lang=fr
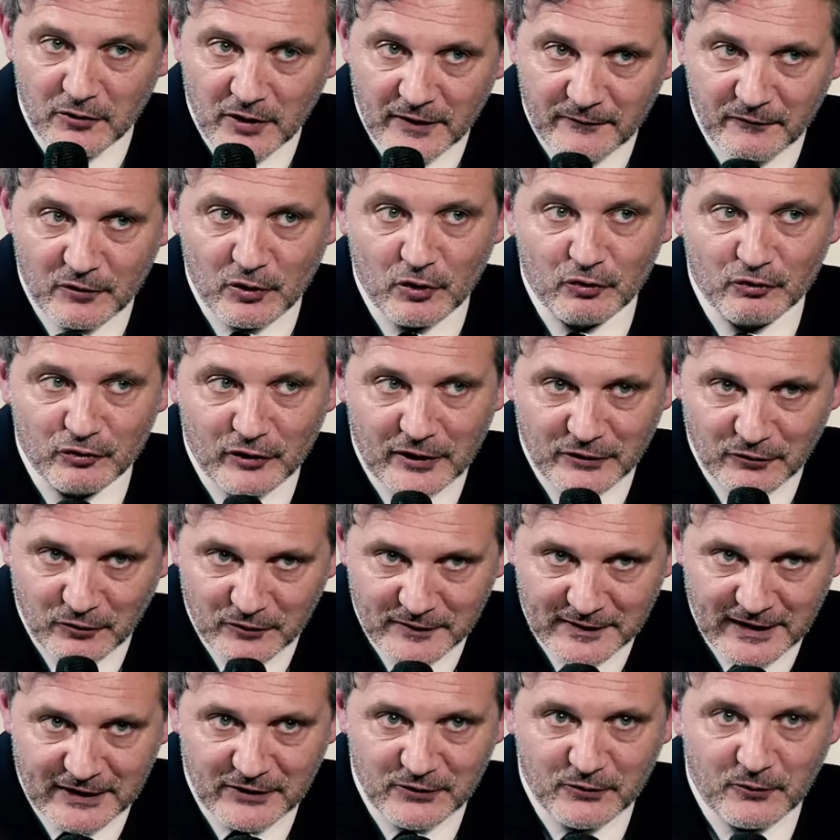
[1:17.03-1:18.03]
violence de nature
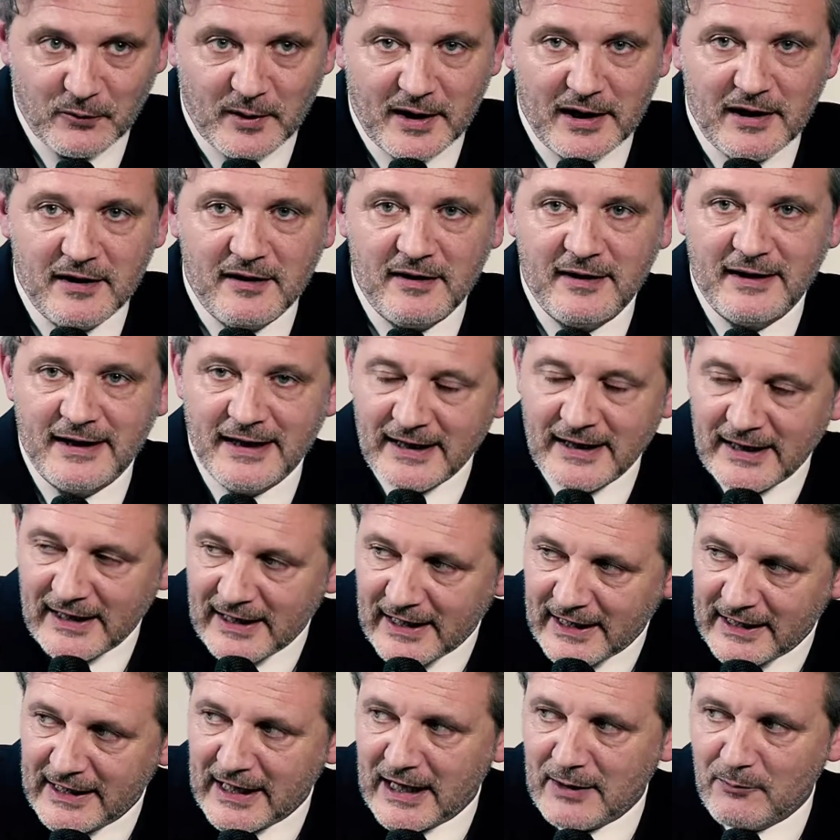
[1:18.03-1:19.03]
sexuelle
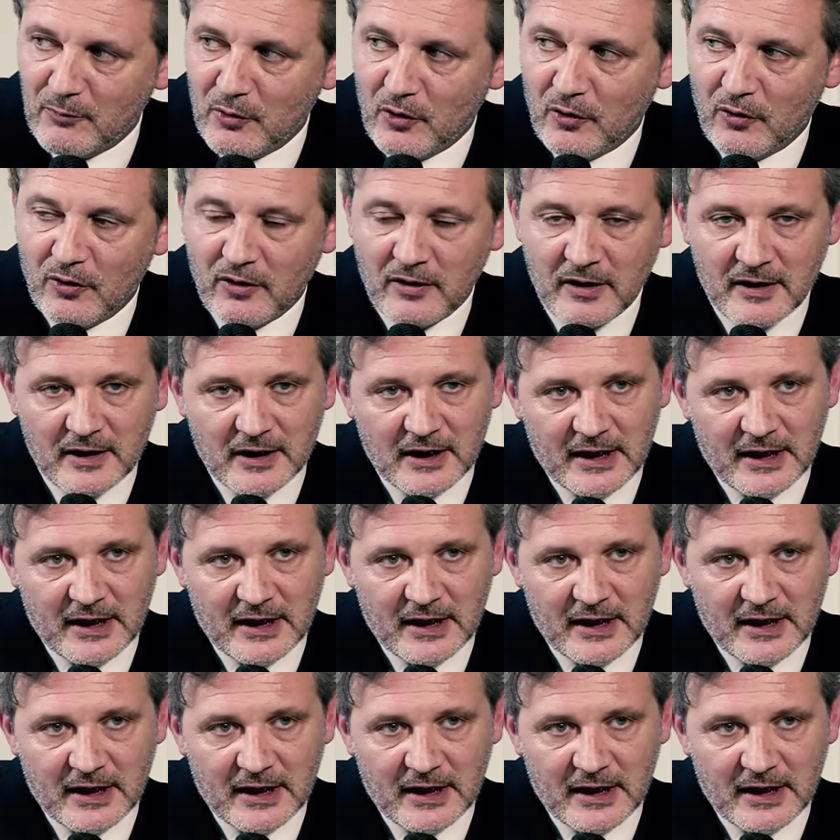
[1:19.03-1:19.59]
également.